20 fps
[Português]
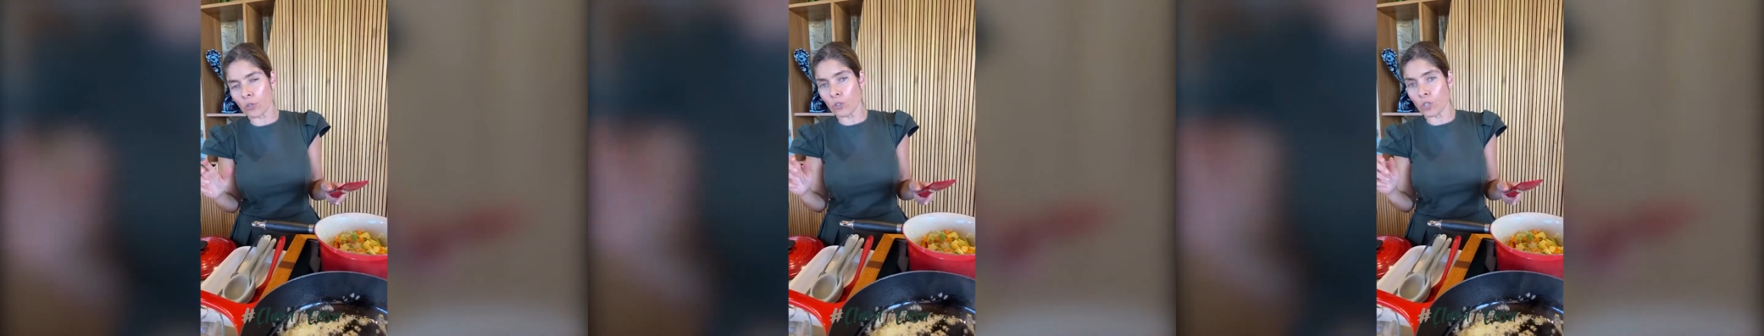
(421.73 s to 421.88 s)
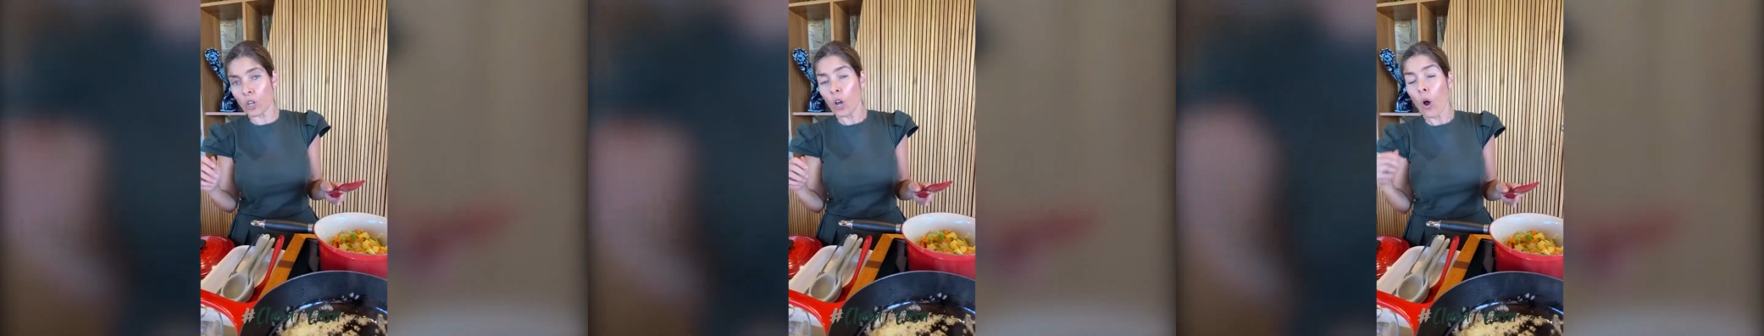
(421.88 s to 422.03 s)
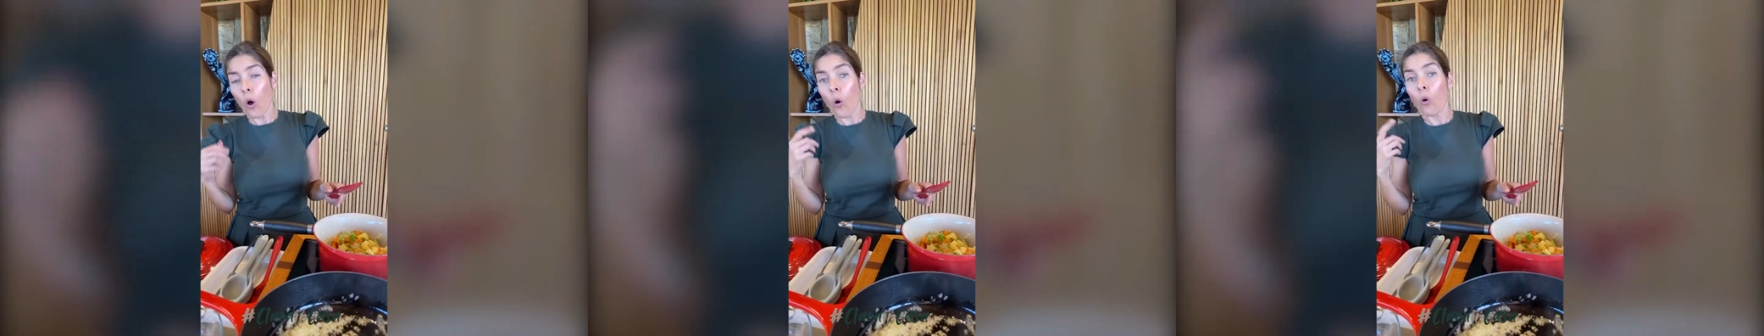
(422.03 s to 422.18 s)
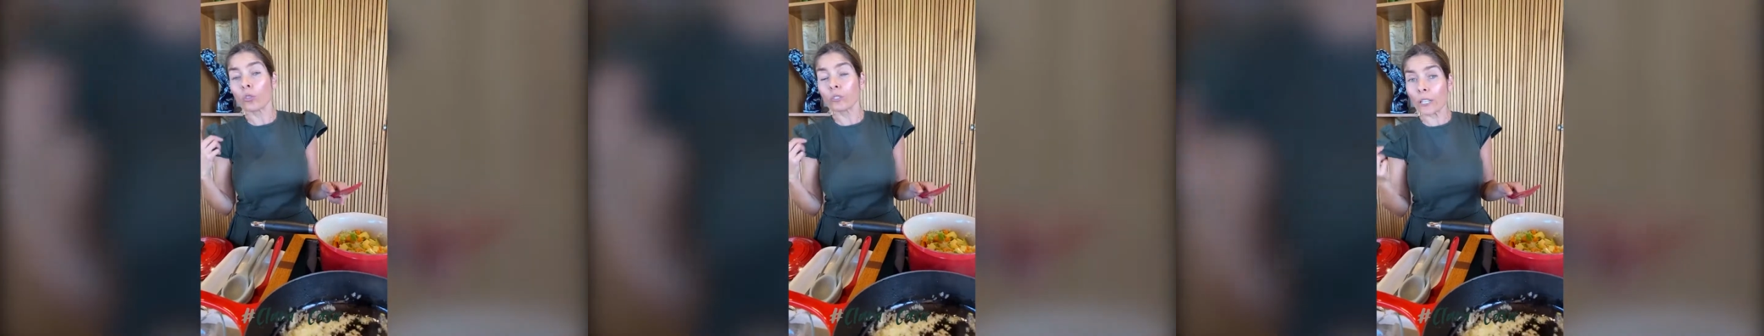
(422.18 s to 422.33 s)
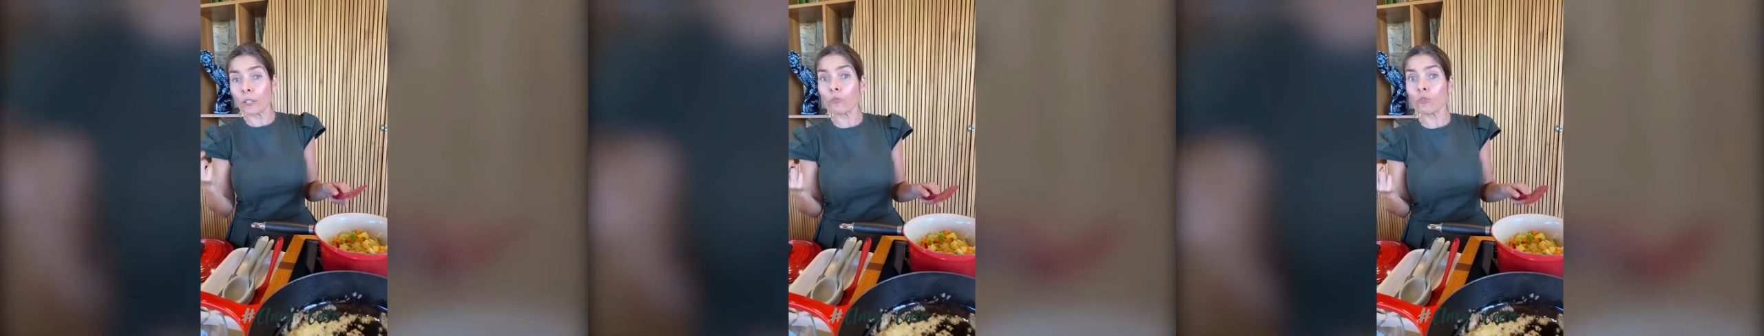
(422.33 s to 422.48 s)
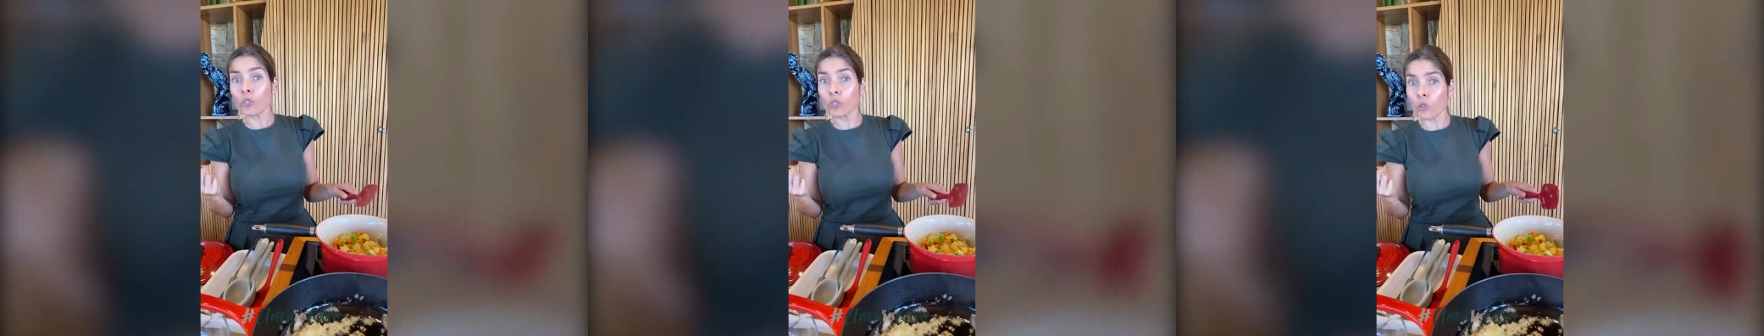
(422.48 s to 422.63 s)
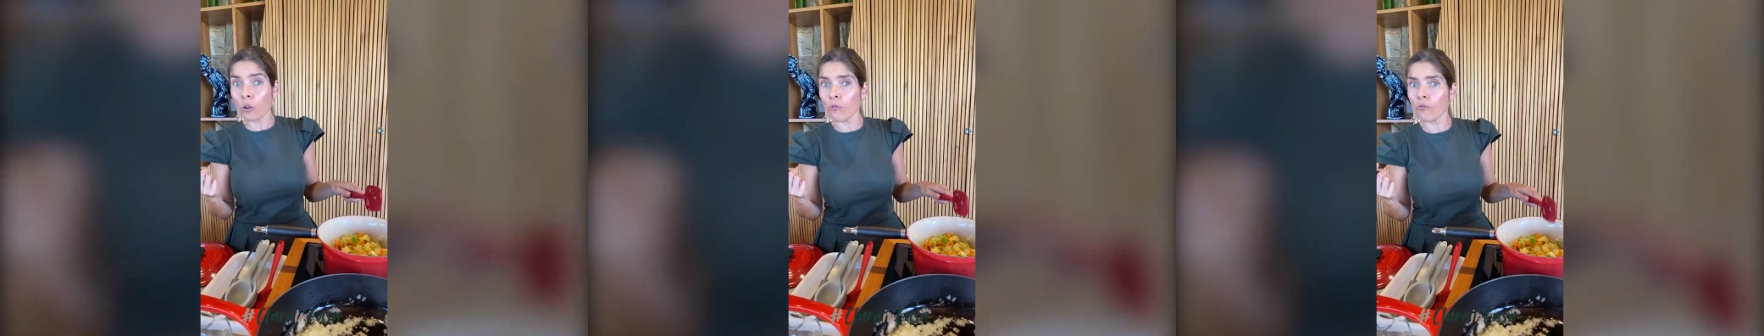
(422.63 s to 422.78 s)
frescos
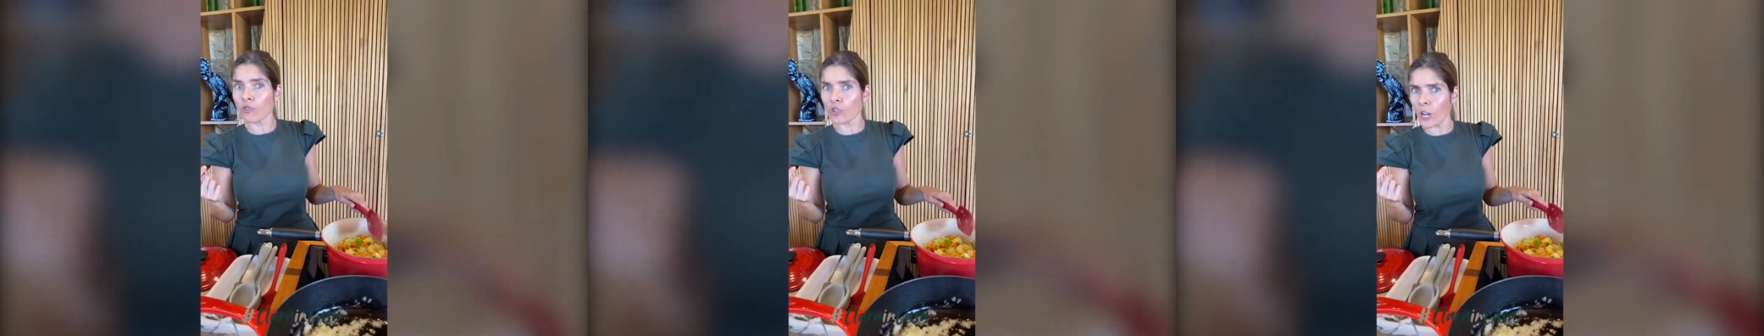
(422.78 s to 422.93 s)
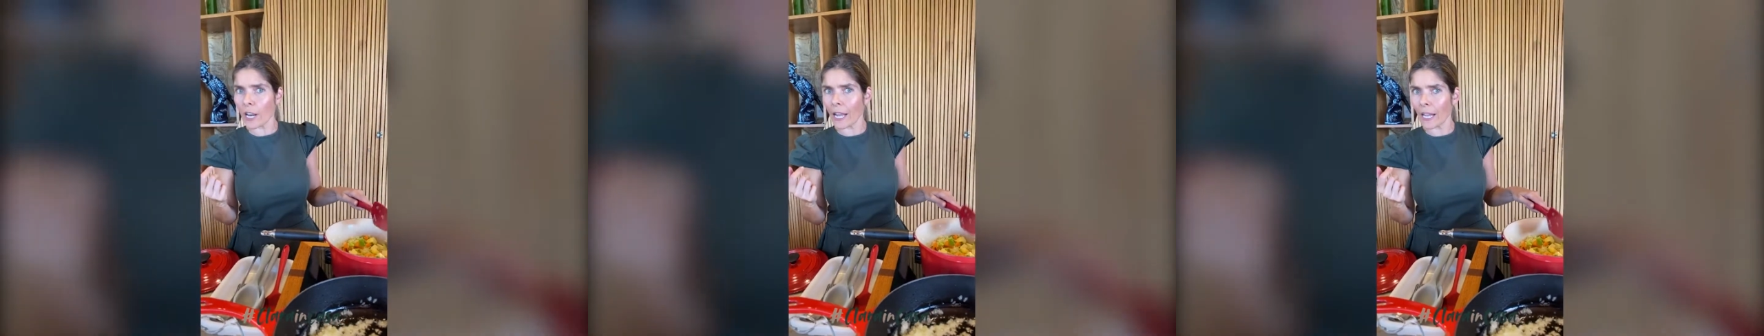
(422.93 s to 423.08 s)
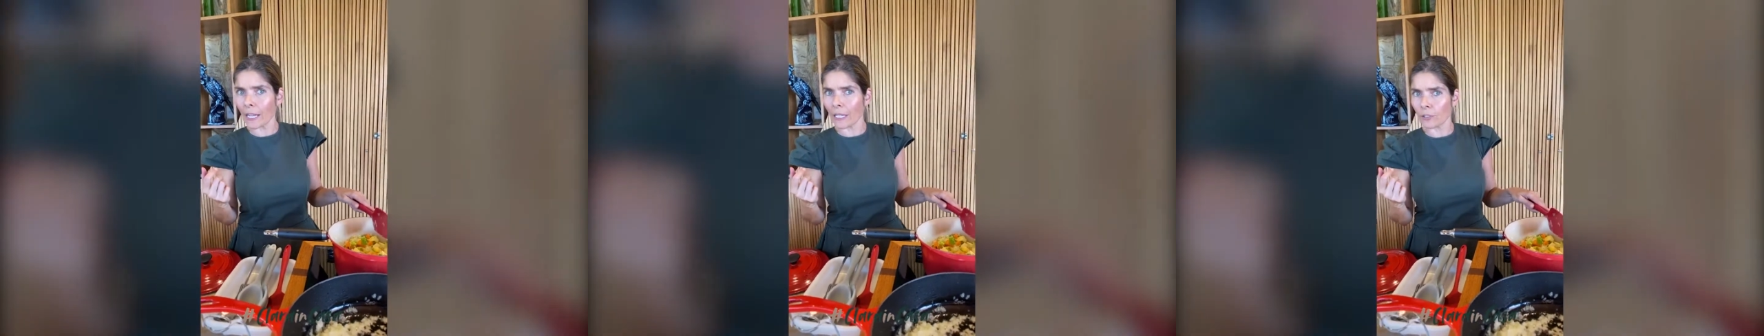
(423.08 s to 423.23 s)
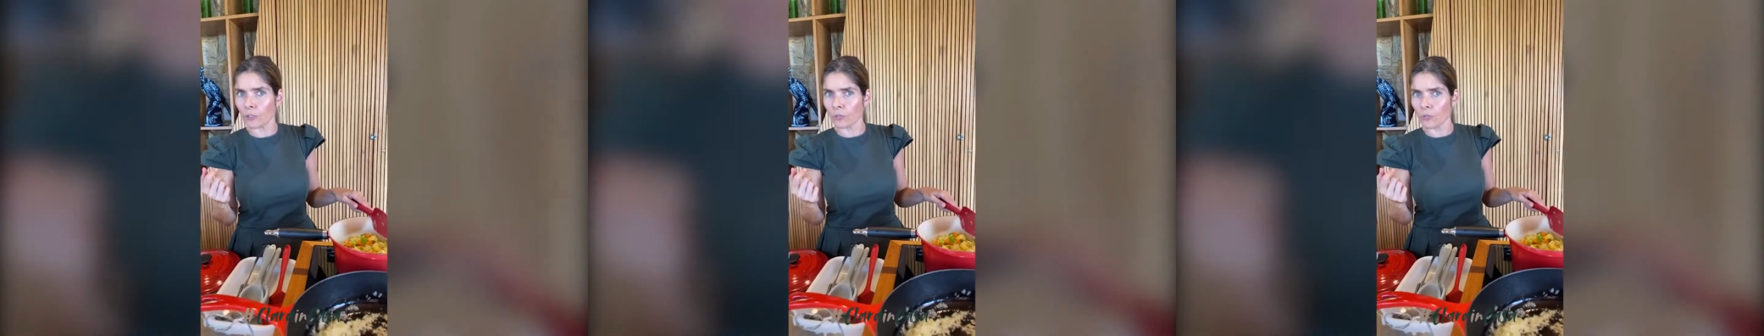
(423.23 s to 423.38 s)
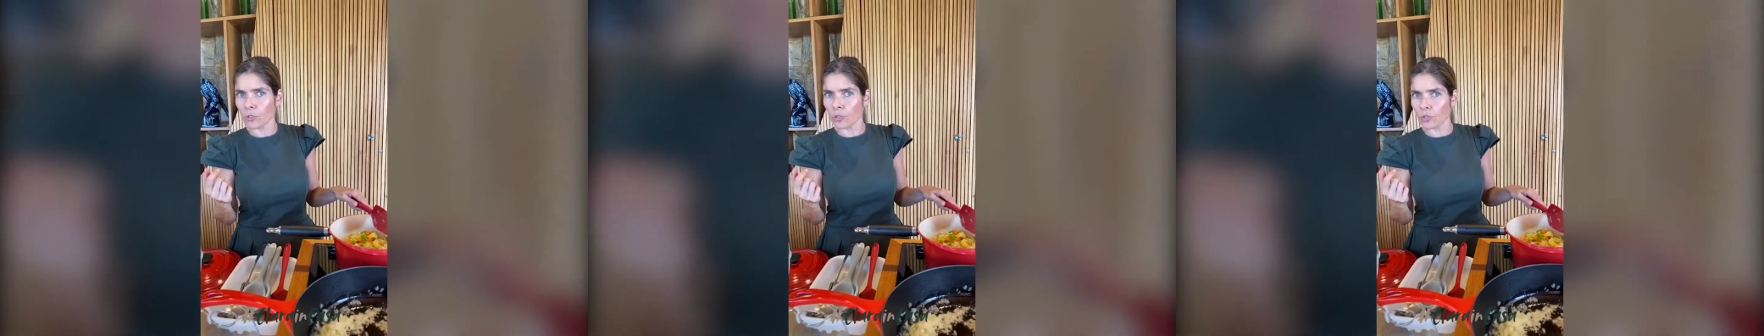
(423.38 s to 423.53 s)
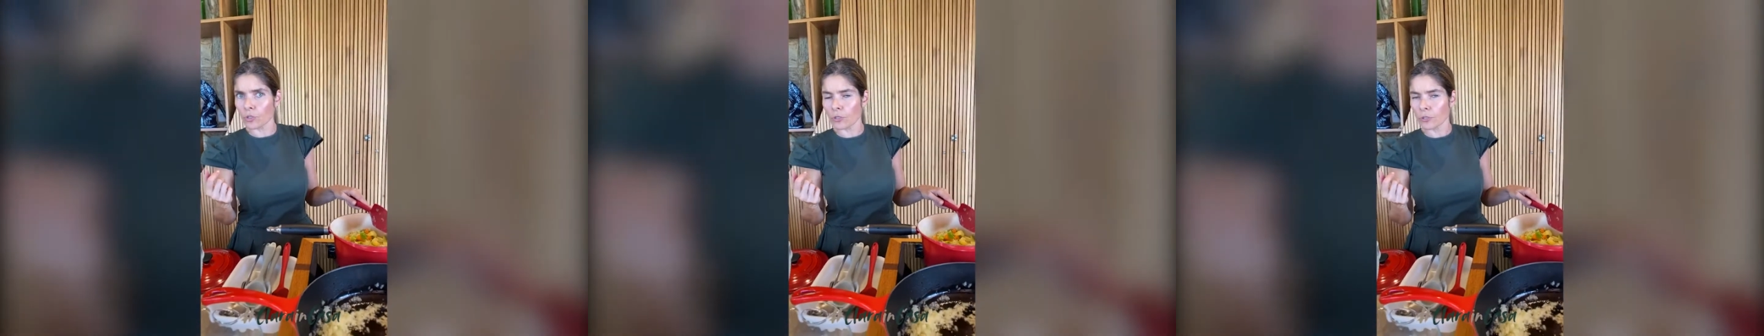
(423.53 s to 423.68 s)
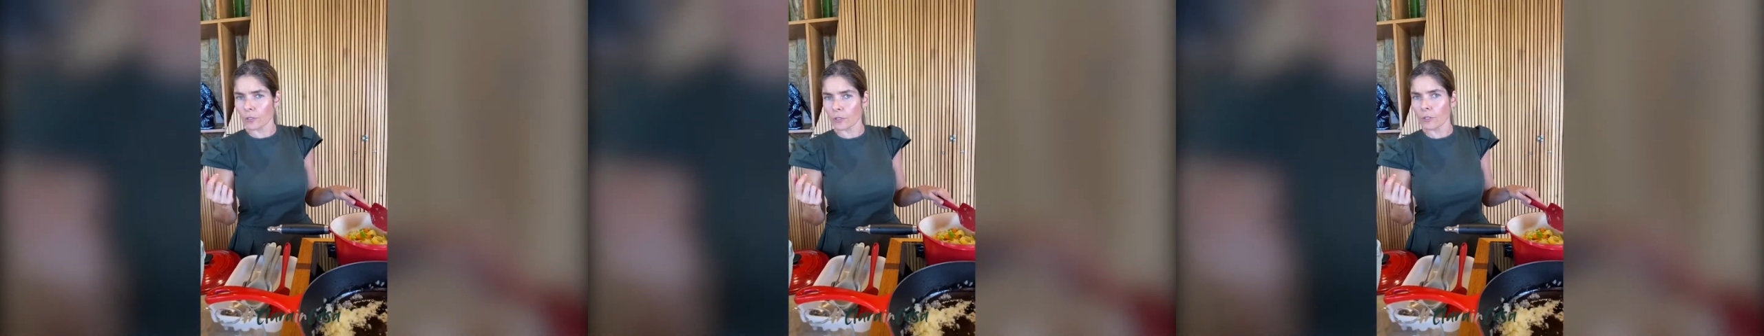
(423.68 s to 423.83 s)
ou tem uns
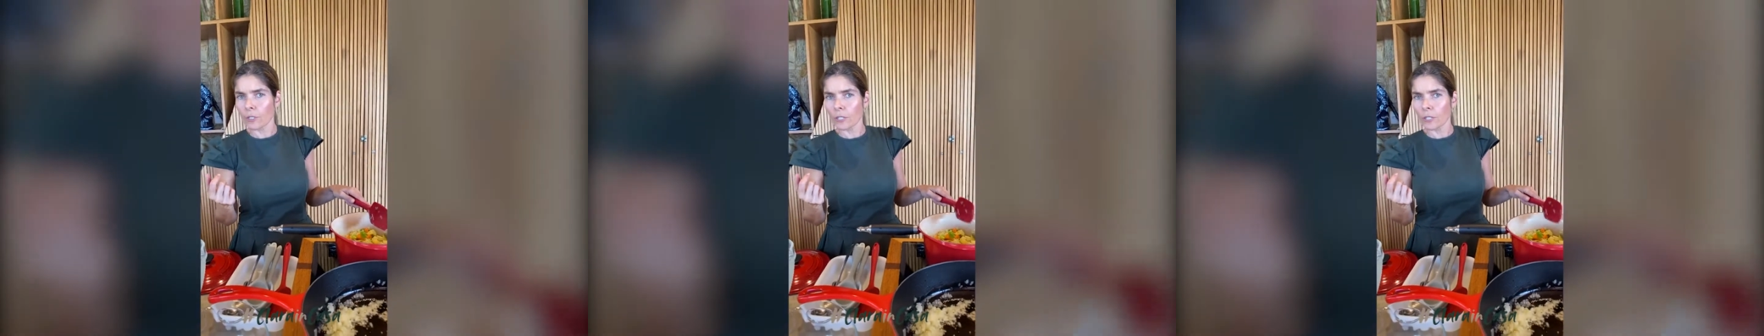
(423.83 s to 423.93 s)
congelados,